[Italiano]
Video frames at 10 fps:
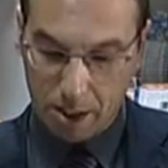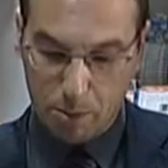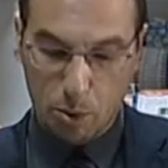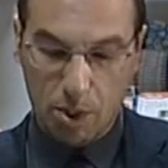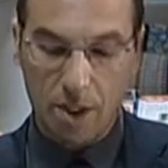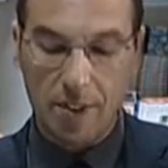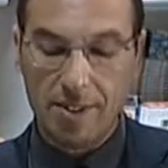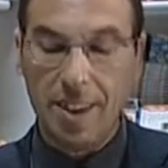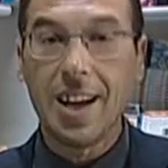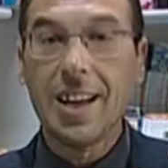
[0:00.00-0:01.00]
di punti di
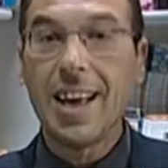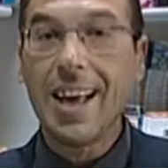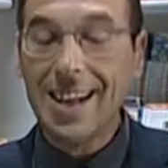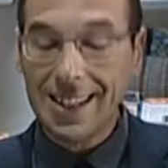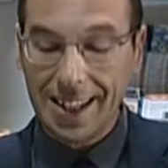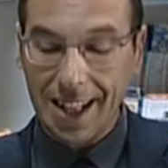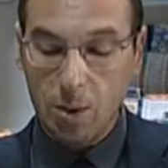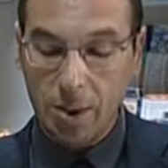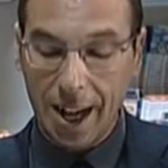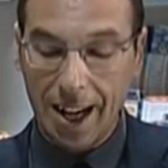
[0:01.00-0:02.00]
vista e anche da
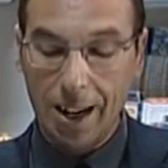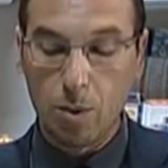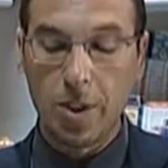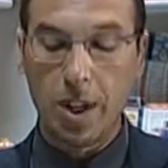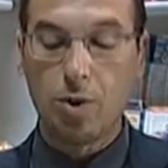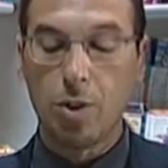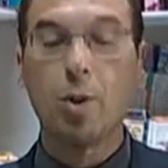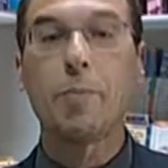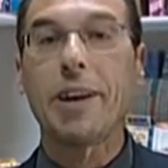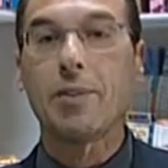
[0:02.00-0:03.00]
una laguna a cielo
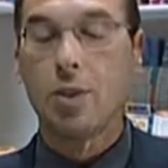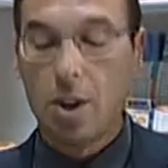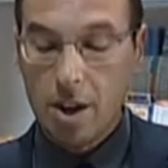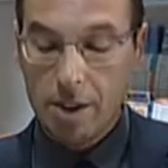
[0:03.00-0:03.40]
coperto